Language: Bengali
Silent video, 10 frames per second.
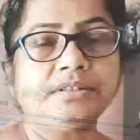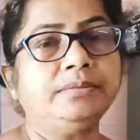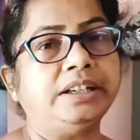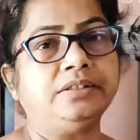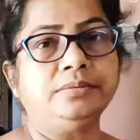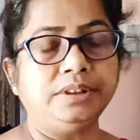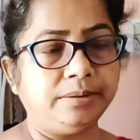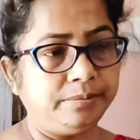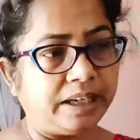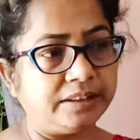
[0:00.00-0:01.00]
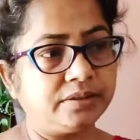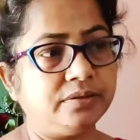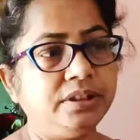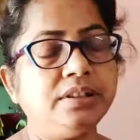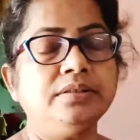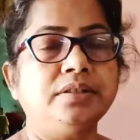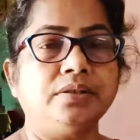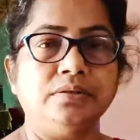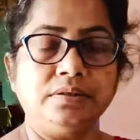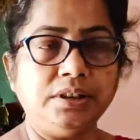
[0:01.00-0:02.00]
যখন মাইক্রোভেনে আমি ভাত করি
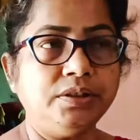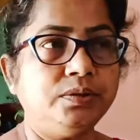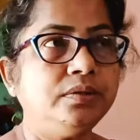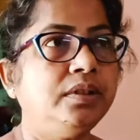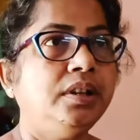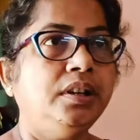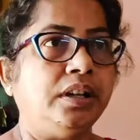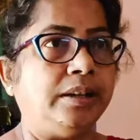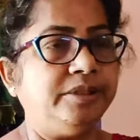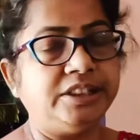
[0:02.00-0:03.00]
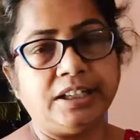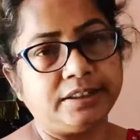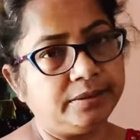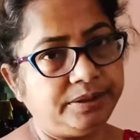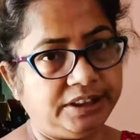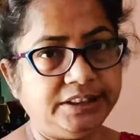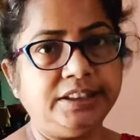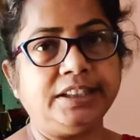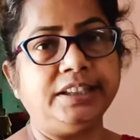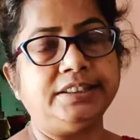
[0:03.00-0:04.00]
তখন কিন্তু আমি চালটা
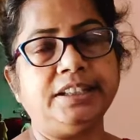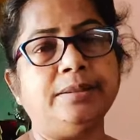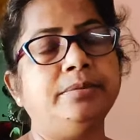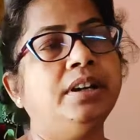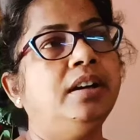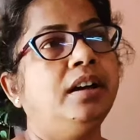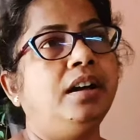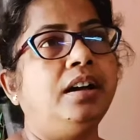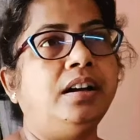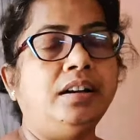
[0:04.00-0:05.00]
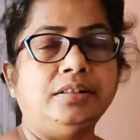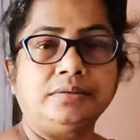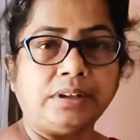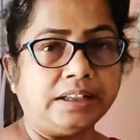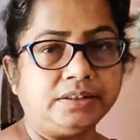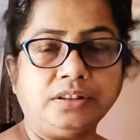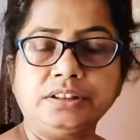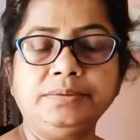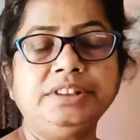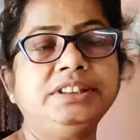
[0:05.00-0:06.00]
ভিজিয়ে রেখেছিলাম আধ
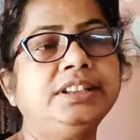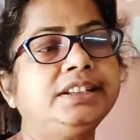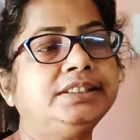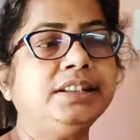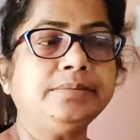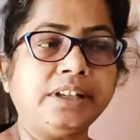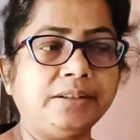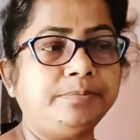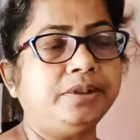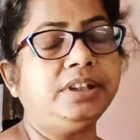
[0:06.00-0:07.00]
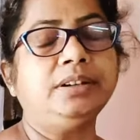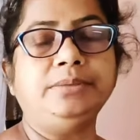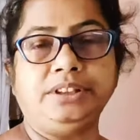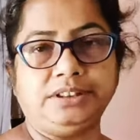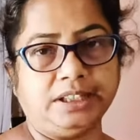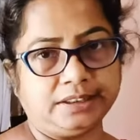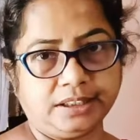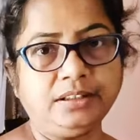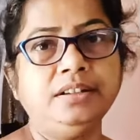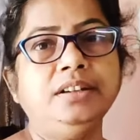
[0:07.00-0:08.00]
ঘন্টা ভিজিয়ে রেখেছিলাম তারপরে আমি
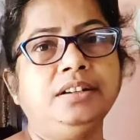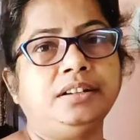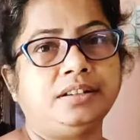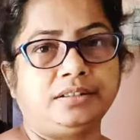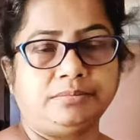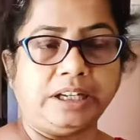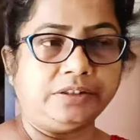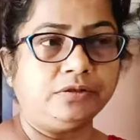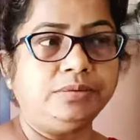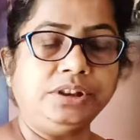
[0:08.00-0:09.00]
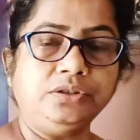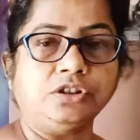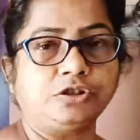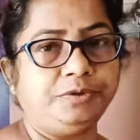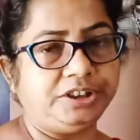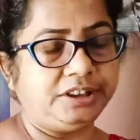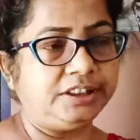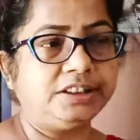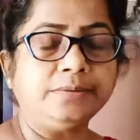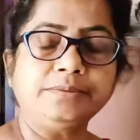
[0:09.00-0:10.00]
চালটা মাইক্রোভেনে দশ মিনিট
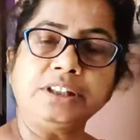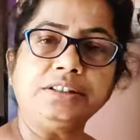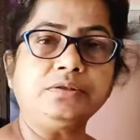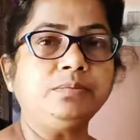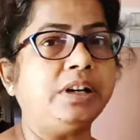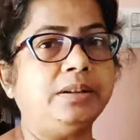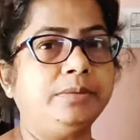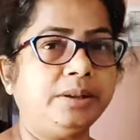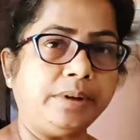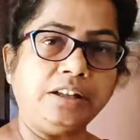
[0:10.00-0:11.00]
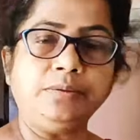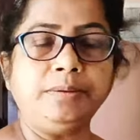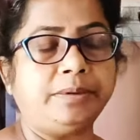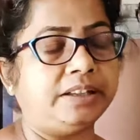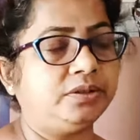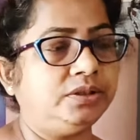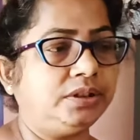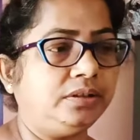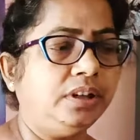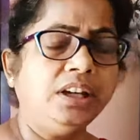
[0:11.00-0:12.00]
দিয়েছিলাম চালটা খুব ভা মানে ভালোভাবে ভাত
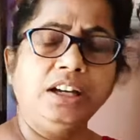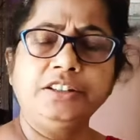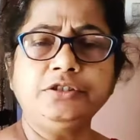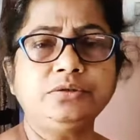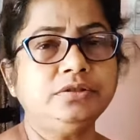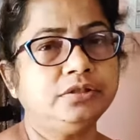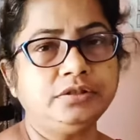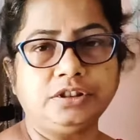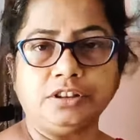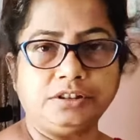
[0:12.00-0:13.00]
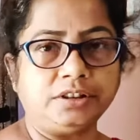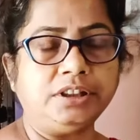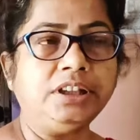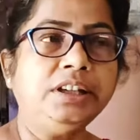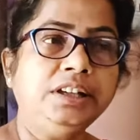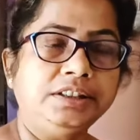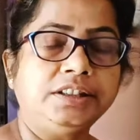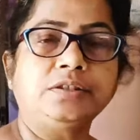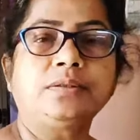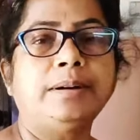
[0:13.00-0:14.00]
হয়েছিল একদম সুন্দর ঝরঝরে
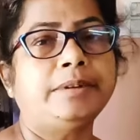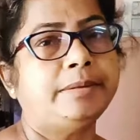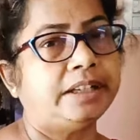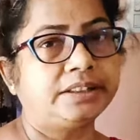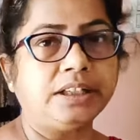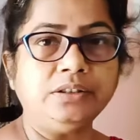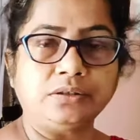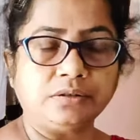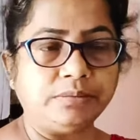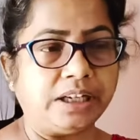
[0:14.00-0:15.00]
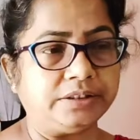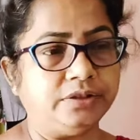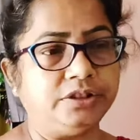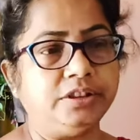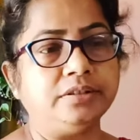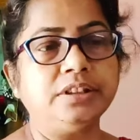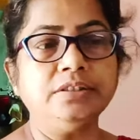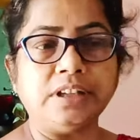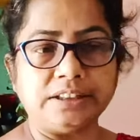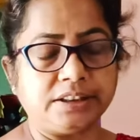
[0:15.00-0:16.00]
যেরকম আমরা ভাত খাই ওরকম ভাত হয়েছিল
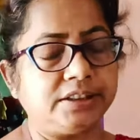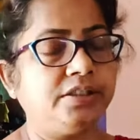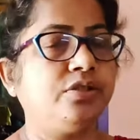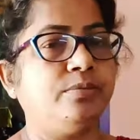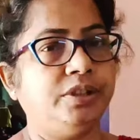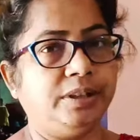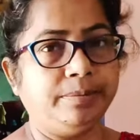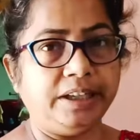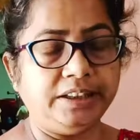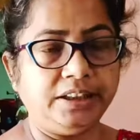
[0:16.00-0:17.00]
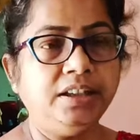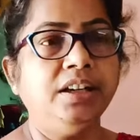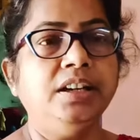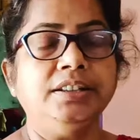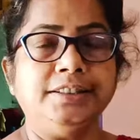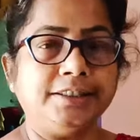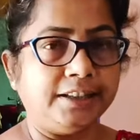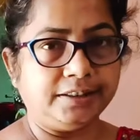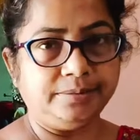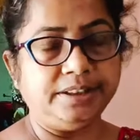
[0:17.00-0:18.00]
কিন্তু আজকে সেই সময়টা পাইনি যে
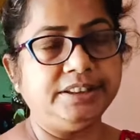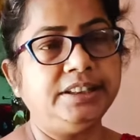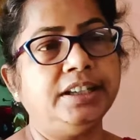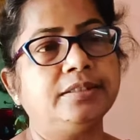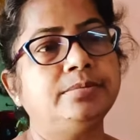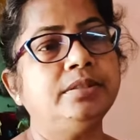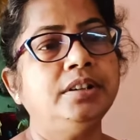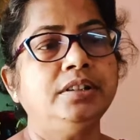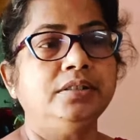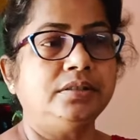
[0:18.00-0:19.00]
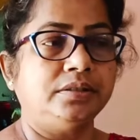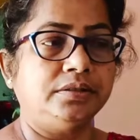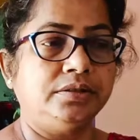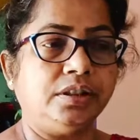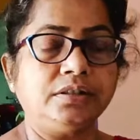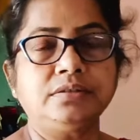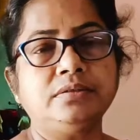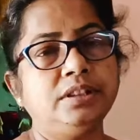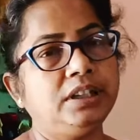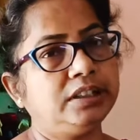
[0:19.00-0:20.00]
চালটা ভিজিয়ে রাখবো ঝট
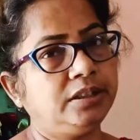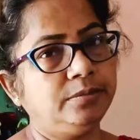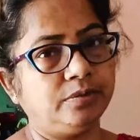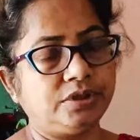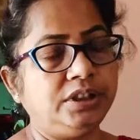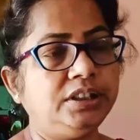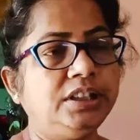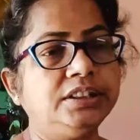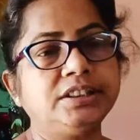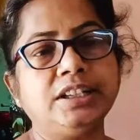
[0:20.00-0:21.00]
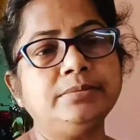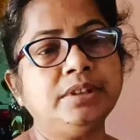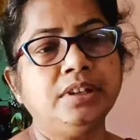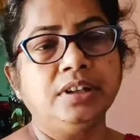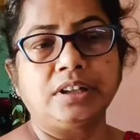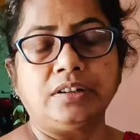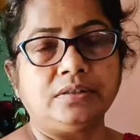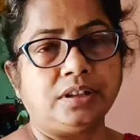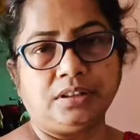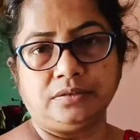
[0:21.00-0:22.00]
করে আর কি বসিয়ে দিয়েছিলাম
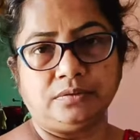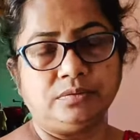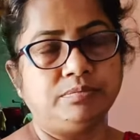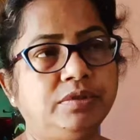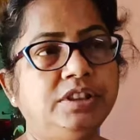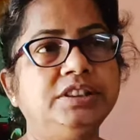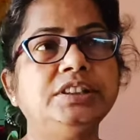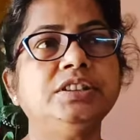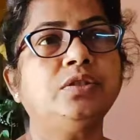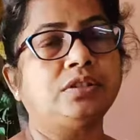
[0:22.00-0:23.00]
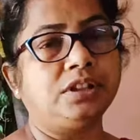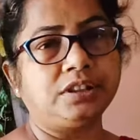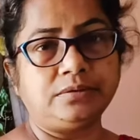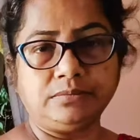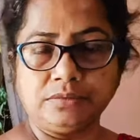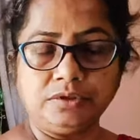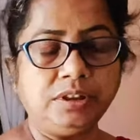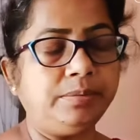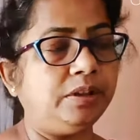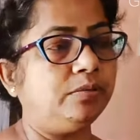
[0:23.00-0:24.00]
কারণ ও বলেছে যে নটার
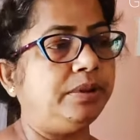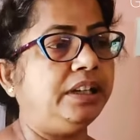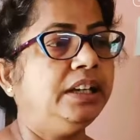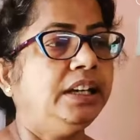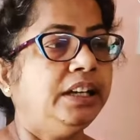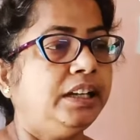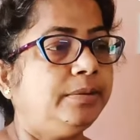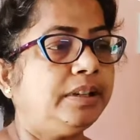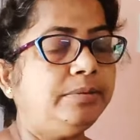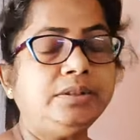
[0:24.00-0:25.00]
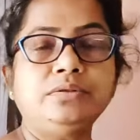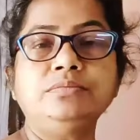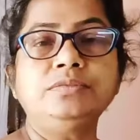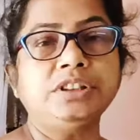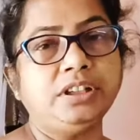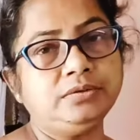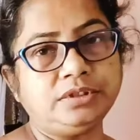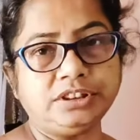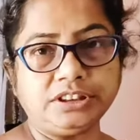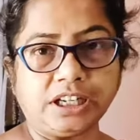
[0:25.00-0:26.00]
মধ্যে বেরোবে এবার আমি ঘুম থেকেই
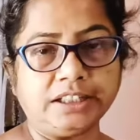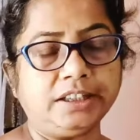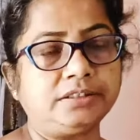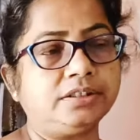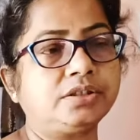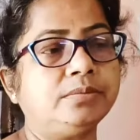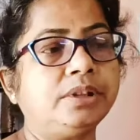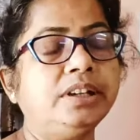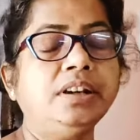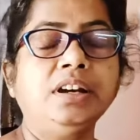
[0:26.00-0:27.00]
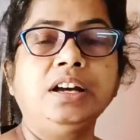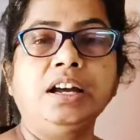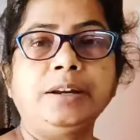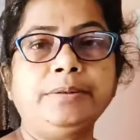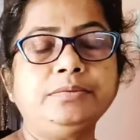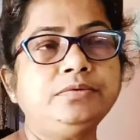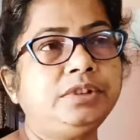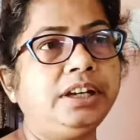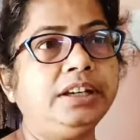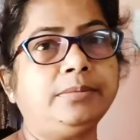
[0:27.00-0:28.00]
উঠেছি সাড়ে আটটার সময় এবার
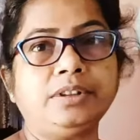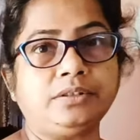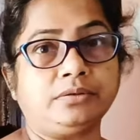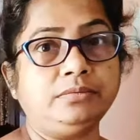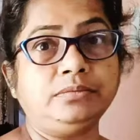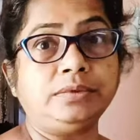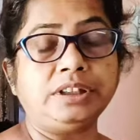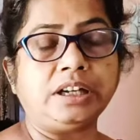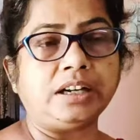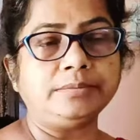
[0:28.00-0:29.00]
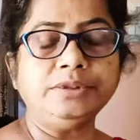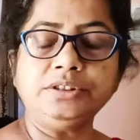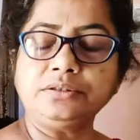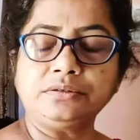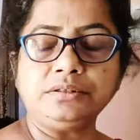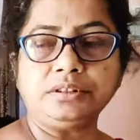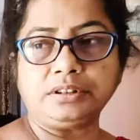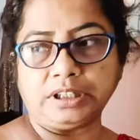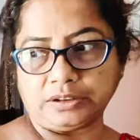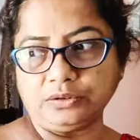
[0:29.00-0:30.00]
উঠেই আমার তখন মানে আমি যখন
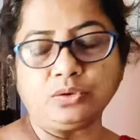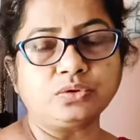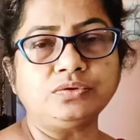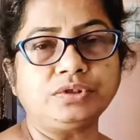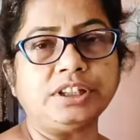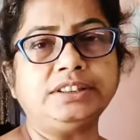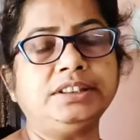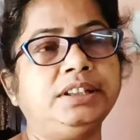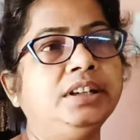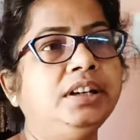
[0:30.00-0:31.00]
এখন তো ওষুধ খাচ্ছি